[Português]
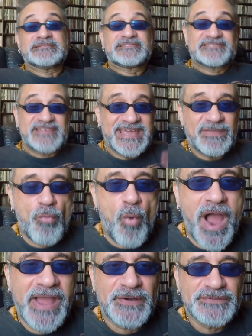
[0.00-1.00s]
Zack
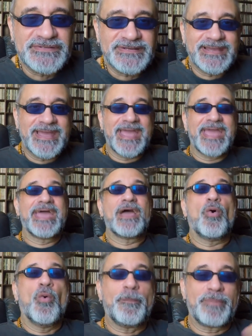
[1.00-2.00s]
Wild
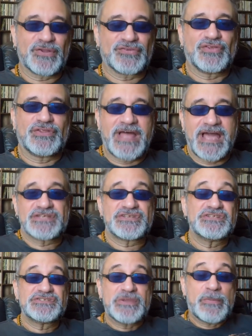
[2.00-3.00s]
é o
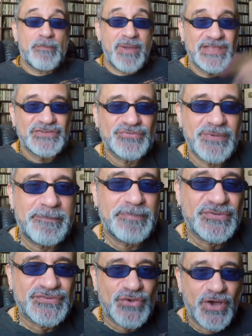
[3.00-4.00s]
personagem de mais um
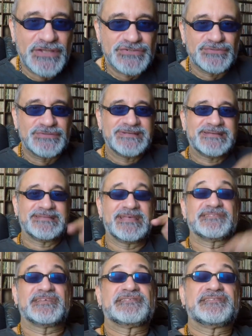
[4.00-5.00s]
episódio
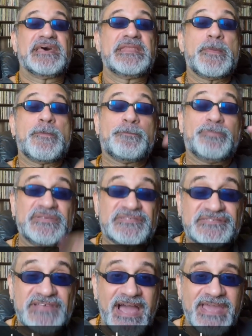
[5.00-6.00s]
dessa série
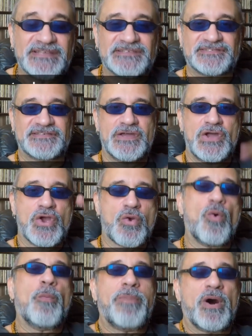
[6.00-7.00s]
Besides
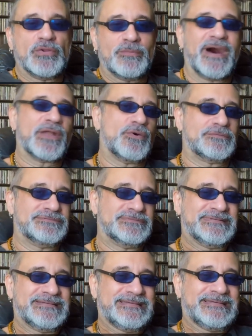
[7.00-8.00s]
com o Paulo Barão.
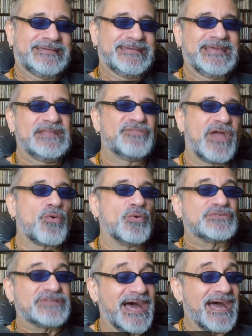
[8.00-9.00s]
Ele vai
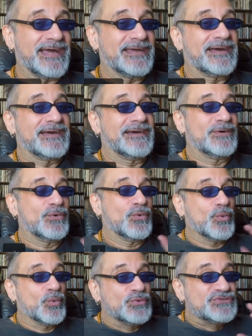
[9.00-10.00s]
contar
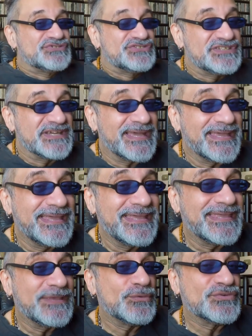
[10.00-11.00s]
o dia
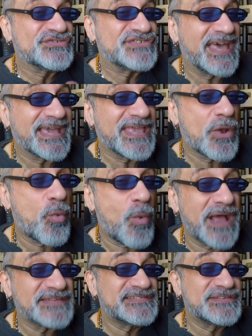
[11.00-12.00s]
em que o Zack
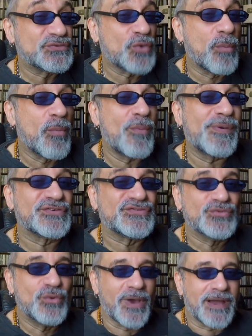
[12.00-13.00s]
quase tomou uma
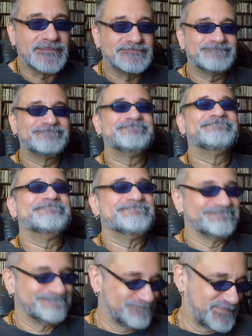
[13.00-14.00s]
surra.
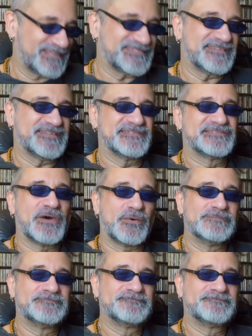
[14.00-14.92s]
Presta atenção.